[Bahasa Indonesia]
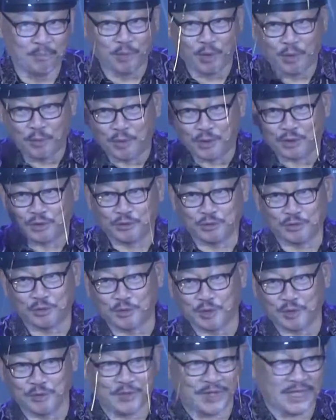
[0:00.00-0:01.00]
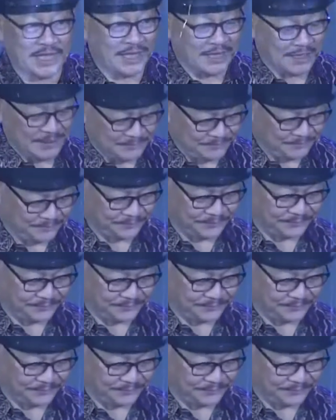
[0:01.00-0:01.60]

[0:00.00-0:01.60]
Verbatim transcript: bobot untuk berpikir.